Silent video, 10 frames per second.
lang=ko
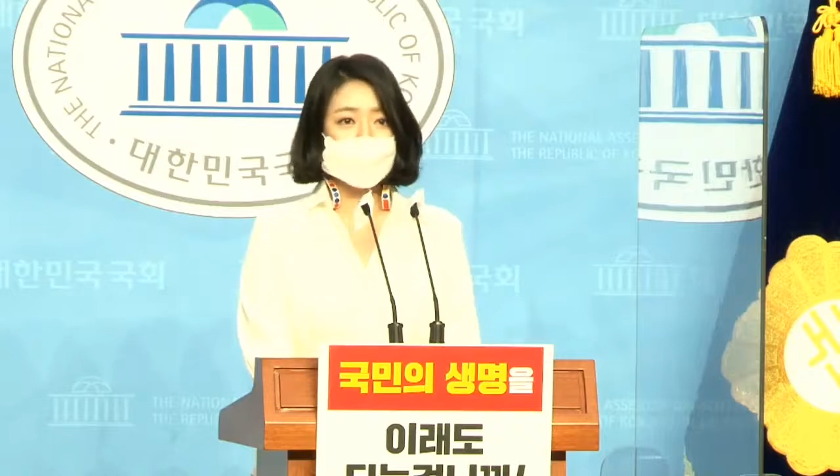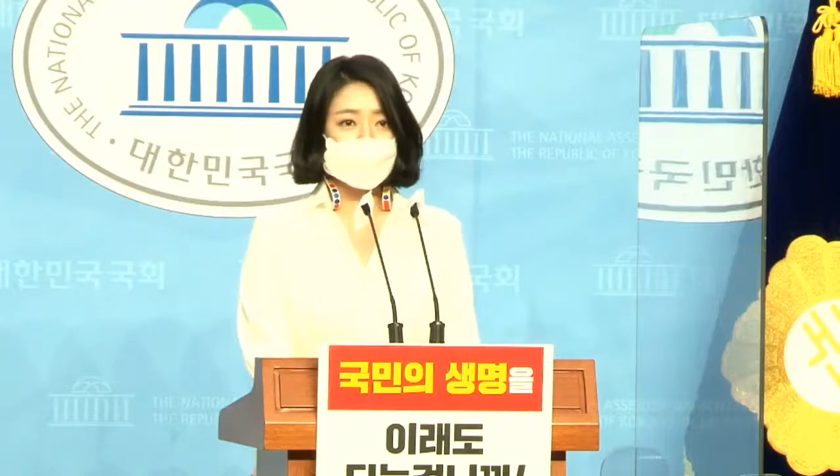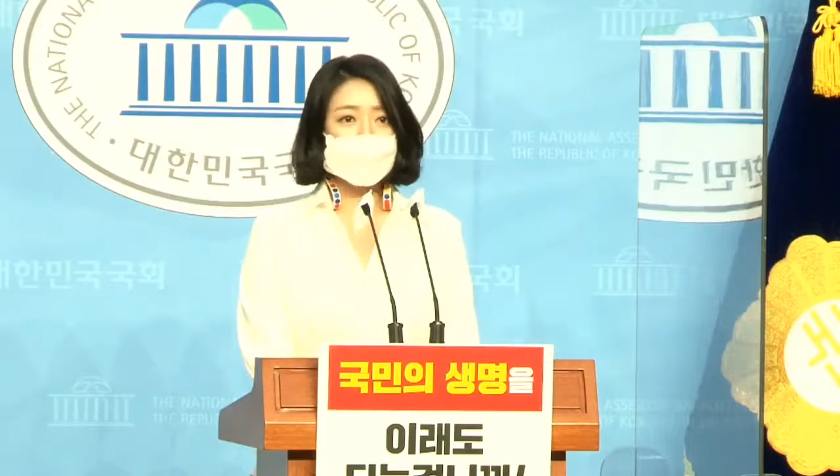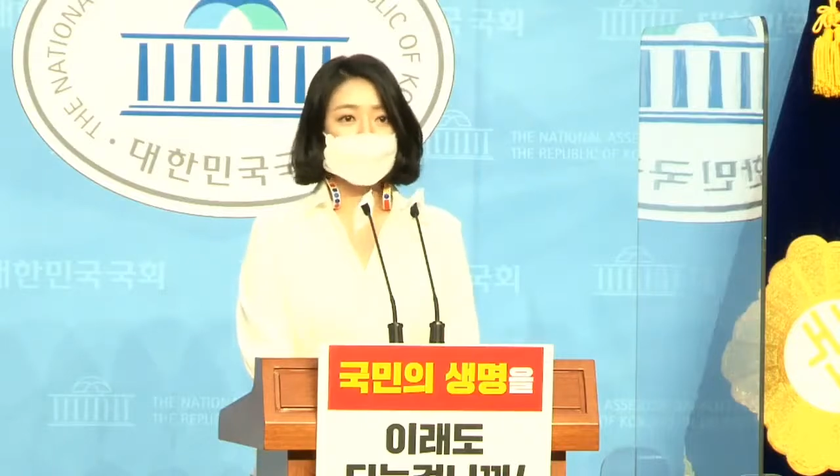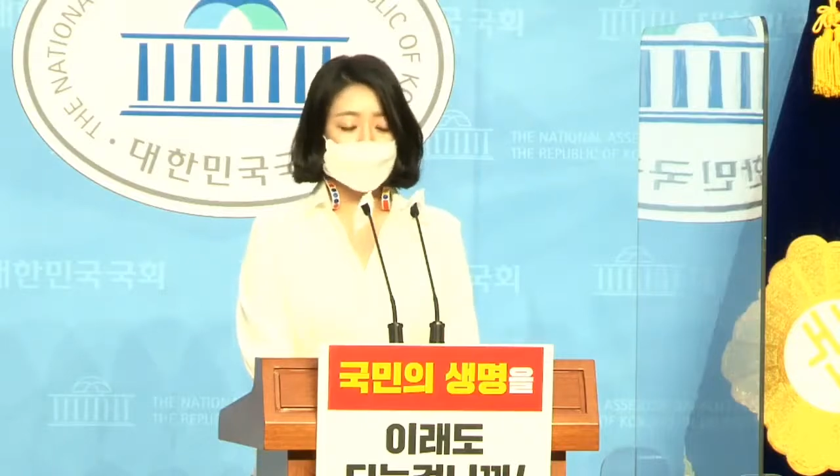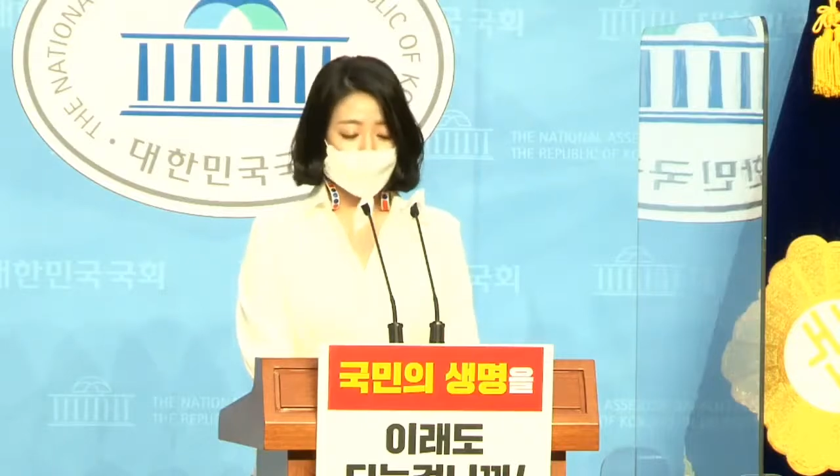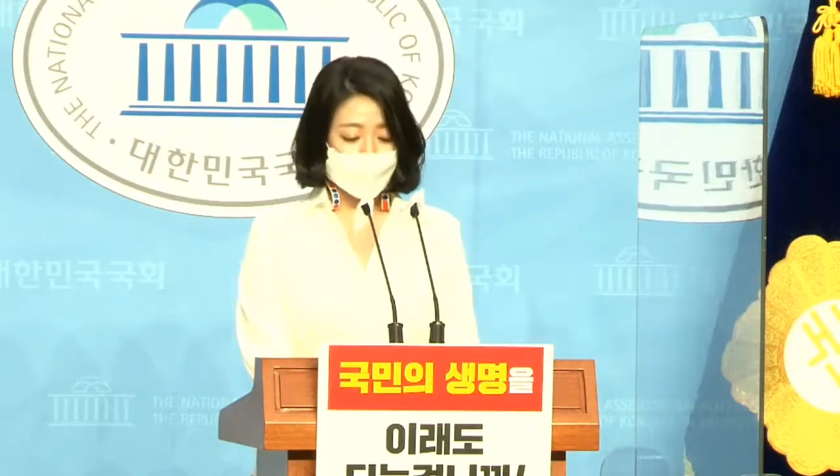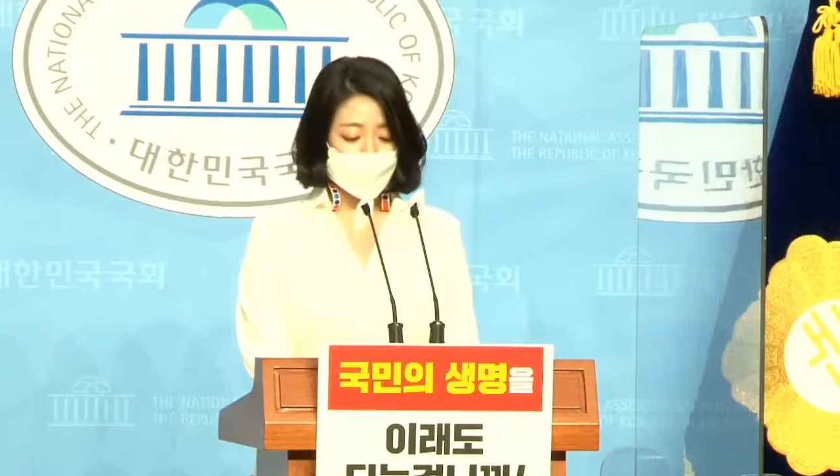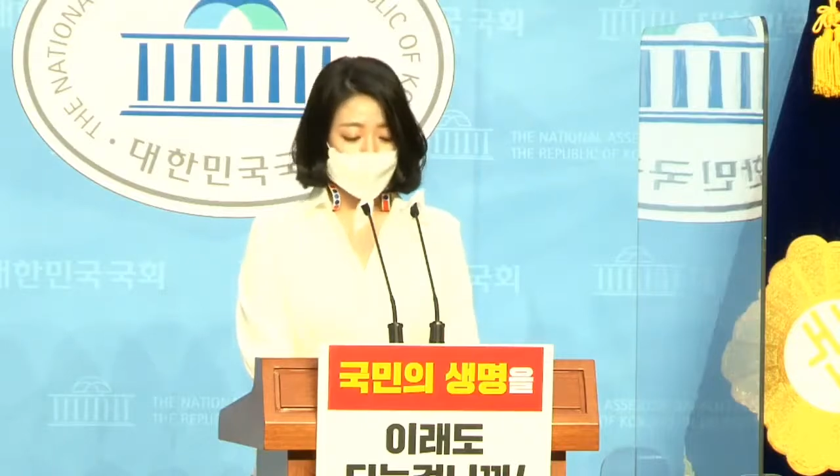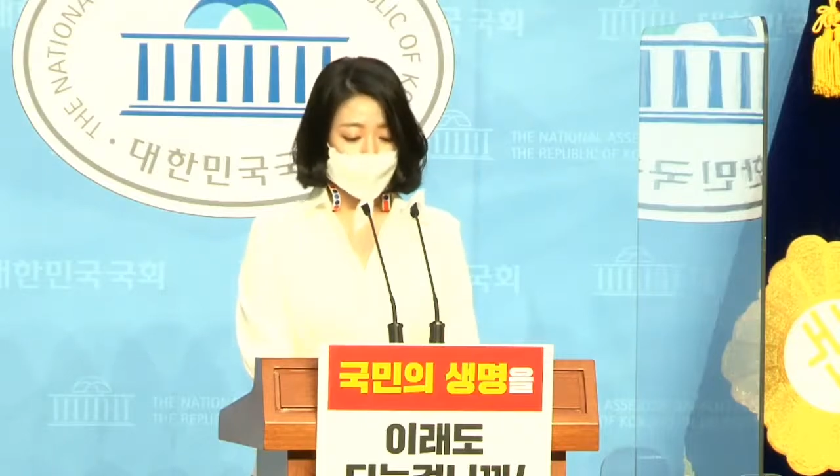약속을
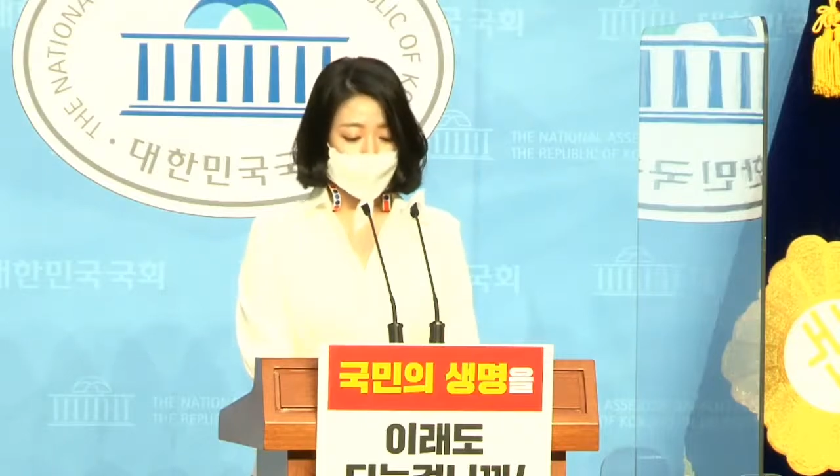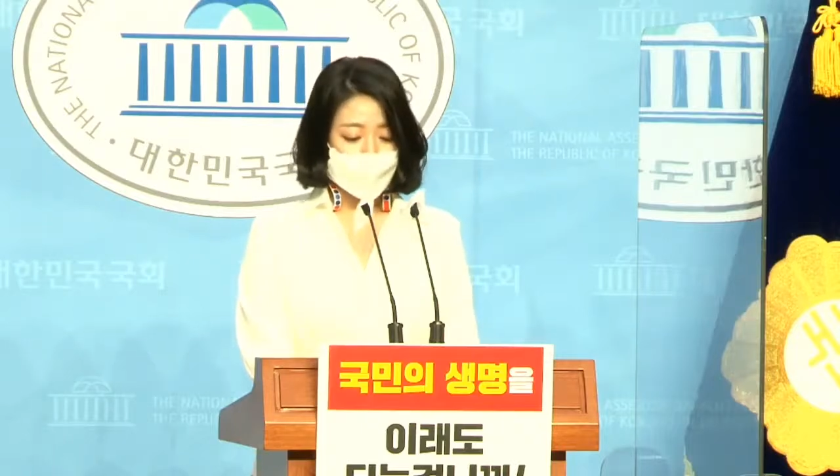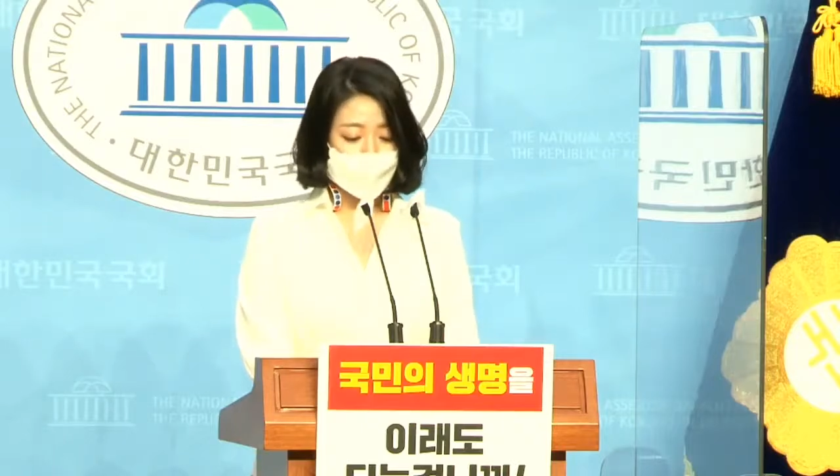드렸습니다.